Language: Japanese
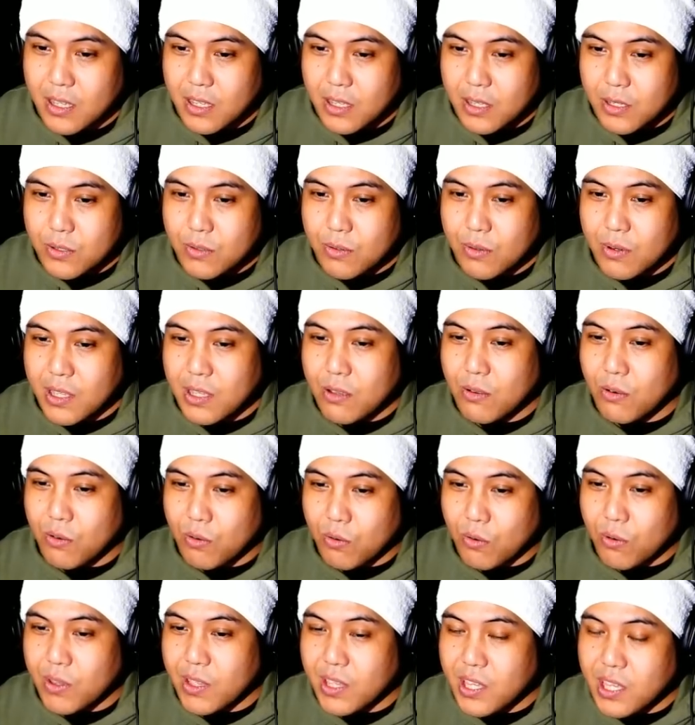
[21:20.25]
それ以降
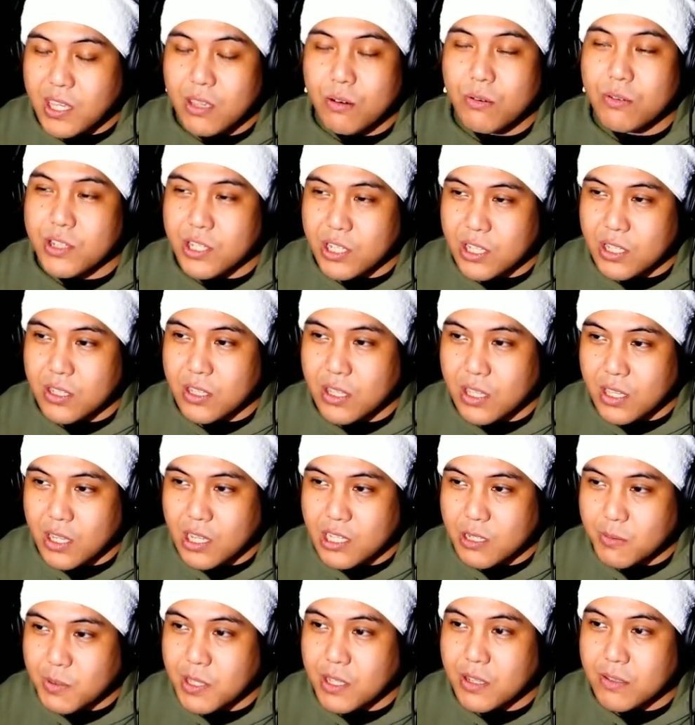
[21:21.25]
これ弘って言い
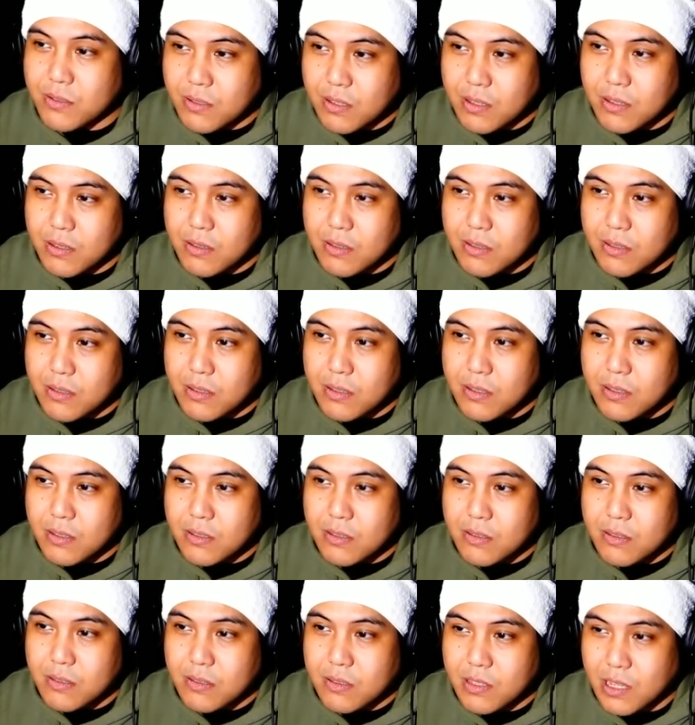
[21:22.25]
始めたんですね、
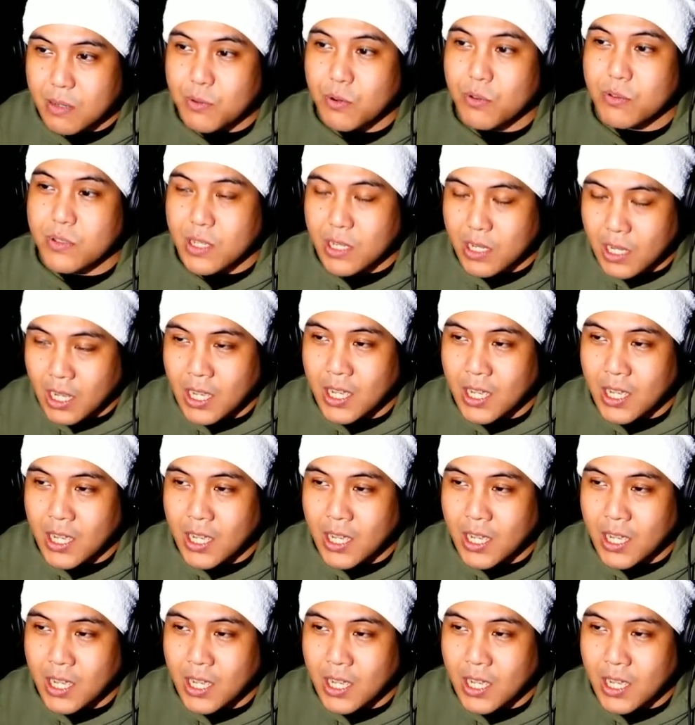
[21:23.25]
三郎さんが。